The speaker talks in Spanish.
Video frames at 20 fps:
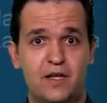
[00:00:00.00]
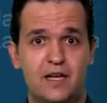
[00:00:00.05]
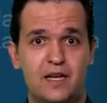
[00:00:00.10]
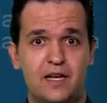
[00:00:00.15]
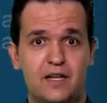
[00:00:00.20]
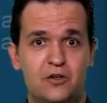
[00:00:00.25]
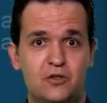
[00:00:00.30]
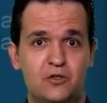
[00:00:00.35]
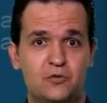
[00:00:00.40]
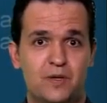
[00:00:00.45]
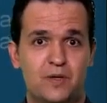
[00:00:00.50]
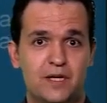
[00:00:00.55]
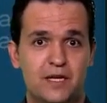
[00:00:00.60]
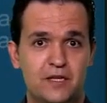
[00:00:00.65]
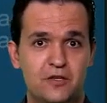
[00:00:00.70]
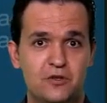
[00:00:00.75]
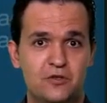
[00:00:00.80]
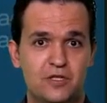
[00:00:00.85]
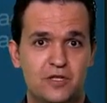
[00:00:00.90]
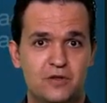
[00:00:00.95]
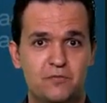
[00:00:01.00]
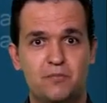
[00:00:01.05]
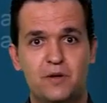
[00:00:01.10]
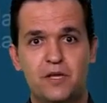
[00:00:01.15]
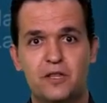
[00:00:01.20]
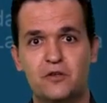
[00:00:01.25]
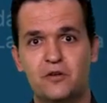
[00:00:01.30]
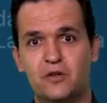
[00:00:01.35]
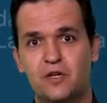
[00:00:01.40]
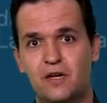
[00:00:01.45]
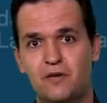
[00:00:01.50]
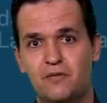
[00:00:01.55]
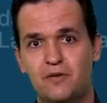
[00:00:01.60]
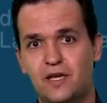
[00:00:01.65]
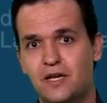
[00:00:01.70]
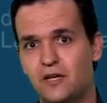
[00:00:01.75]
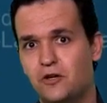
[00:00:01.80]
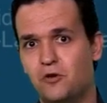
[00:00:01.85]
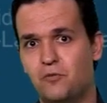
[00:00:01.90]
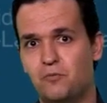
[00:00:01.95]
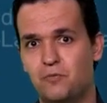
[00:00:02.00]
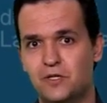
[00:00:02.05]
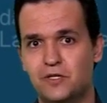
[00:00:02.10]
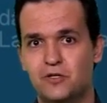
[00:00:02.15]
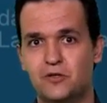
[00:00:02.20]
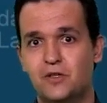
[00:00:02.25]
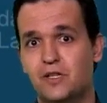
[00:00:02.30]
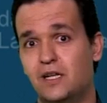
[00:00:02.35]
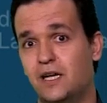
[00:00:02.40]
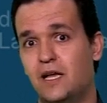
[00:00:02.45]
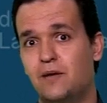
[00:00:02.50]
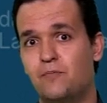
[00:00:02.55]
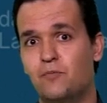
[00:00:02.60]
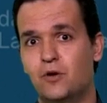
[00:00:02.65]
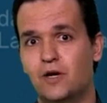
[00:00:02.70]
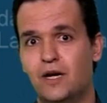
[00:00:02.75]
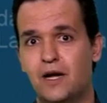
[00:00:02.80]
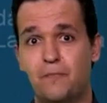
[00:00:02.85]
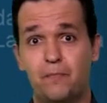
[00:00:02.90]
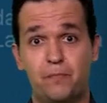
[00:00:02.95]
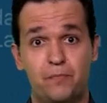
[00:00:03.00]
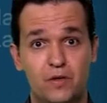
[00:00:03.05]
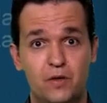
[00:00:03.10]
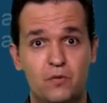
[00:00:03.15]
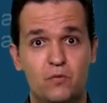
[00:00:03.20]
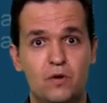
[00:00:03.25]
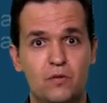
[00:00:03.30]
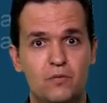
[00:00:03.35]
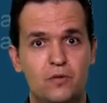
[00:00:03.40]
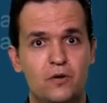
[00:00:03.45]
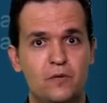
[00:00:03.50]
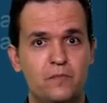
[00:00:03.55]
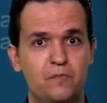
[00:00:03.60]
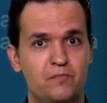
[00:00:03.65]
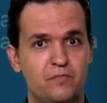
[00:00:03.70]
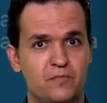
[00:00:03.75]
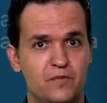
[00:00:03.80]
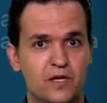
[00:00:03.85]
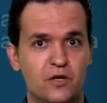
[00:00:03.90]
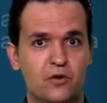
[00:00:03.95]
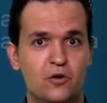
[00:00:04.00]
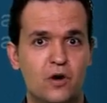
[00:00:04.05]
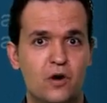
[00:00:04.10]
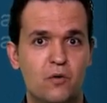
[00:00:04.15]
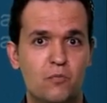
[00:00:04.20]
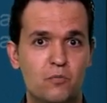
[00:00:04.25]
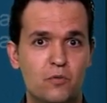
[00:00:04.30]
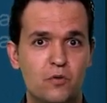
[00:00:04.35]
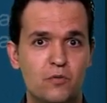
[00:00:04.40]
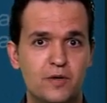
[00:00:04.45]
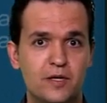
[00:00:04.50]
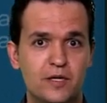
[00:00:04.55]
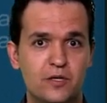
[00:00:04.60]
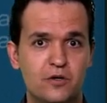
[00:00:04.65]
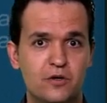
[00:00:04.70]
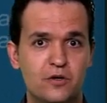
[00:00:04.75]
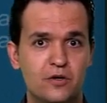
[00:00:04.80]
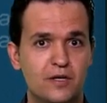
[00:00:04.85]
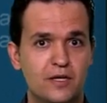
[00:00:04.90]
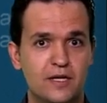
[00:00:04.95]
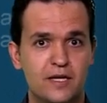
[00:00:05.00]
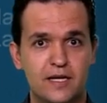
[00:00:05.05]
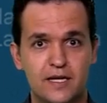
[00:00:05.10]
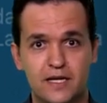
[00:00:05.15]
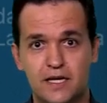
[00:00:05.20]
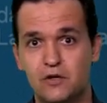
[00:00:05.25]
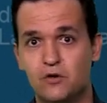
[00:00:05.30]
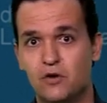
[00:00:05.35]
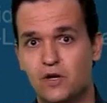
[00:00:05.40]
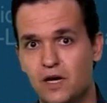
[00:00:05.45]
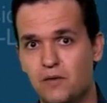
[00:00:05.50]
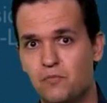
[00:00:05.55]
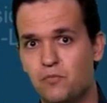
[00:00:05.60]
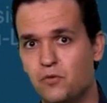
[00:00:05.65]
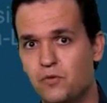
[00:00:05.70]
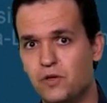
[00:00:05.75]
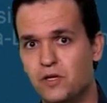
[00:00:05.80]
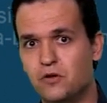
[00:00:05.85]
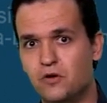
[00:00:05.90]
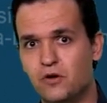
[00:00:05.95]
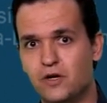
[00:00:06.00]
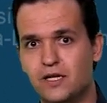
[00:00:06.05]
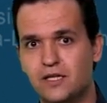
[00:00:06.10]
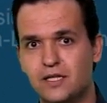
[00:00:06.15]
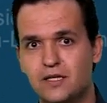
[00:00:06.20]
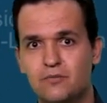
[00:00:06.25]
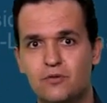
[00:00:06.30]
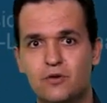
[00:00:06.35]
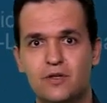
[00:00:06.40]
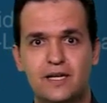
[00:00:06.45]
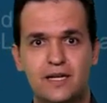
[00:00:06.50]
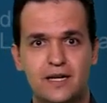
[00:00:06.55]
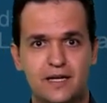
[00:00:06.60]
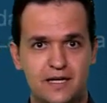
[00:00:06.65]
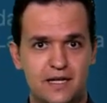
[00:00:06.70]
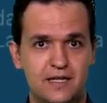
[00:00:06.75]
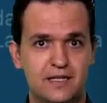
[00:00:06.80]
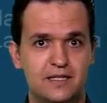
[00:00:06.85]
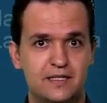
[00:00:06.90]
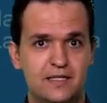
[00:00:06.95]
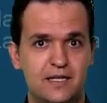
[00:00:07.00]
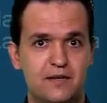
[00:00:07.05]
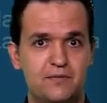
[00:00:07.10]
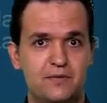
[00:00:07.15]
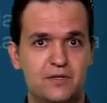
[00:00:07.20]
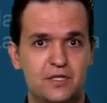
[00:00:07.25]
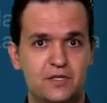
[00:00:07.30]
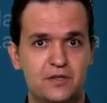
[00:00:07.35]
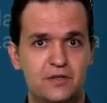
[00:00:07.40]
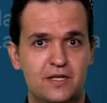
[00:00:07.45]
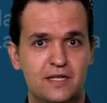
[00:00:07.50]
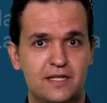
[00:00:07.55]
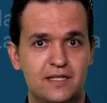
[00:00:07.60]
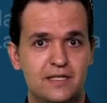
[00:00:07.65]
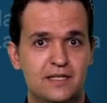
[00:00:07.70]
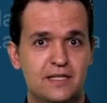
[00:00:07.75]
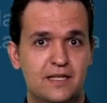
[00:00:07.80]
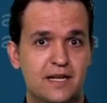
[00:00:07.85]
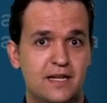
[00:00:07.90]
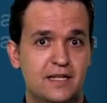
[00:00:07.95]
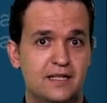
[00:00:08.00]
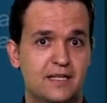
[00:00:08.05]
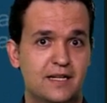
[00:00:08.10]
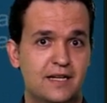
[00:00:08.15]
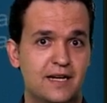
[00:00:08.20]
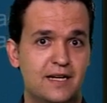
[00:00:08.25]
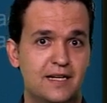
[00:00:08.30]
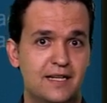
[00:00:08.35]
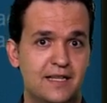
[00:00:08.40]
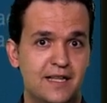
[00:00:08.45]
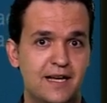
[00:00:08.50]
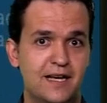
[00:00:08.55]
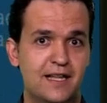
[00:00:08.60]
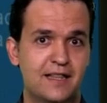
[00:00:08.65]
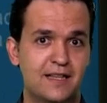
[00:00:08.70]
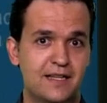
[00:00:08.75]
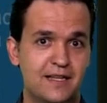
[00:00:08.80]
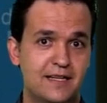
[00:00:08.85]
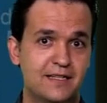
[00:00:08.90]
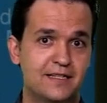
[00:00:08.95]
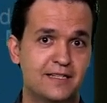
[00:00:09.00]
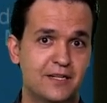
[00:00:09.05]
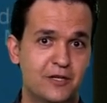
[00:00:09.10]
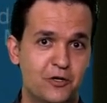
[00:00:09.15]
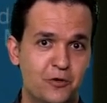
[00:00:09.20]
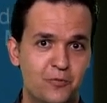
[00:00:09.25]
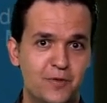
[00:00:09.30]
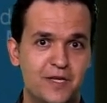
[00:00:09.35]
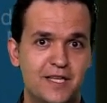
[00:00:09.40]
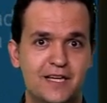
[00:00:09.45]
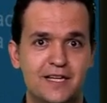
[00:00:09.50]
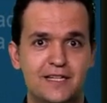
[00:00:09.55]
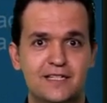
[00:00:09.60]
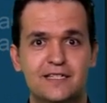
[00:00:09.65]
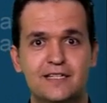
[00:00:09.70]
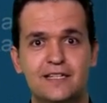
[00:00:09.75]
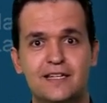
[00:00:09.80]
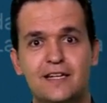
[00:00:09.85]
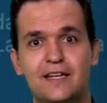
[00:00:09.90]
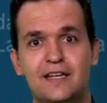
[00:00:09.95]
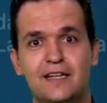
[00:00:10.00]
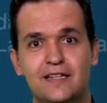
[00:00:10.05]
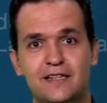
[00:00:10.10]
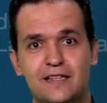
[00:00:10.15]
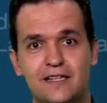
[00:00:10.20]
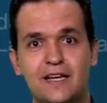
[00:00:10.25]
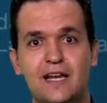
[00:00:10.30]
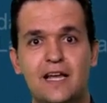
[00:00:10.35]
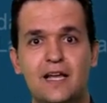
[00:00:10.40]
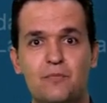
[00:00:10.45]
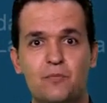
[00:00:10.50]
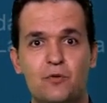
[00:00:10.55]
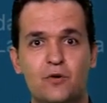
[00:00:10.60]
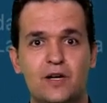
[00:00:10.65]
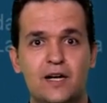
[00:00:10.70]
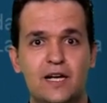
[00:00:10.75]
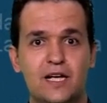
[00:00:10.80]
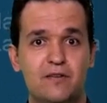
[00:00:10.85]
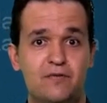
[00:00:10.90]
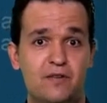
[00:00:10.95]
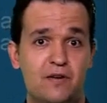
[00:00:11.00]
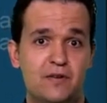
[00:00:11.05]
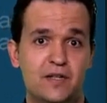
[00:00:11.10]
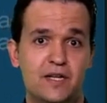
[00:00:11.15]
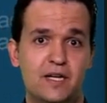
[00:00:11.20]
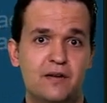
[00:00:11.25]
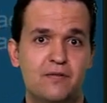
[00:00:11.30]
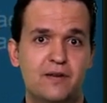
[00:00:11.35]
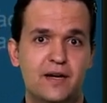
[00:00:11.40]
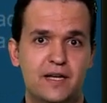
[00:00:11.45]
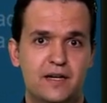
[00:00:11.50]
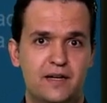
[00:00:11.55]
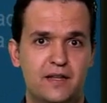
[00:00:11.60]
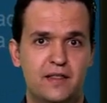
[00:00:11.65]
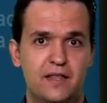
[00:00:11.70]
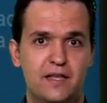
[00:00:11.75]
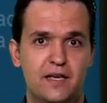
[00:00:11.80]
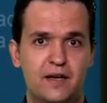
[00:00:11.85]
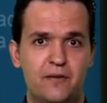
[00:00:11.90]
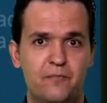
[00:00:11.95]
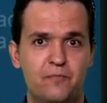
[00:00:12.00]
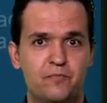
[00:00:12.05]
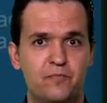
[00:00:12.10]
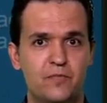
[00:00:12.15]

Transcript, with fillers: a los pequeños espacios que había en los pisos de la época. De nuevo, llegó a un público que no era el público objetivo de las grandes televisiones de alta calidad, entre comillas, de la época que fabricaba RCA.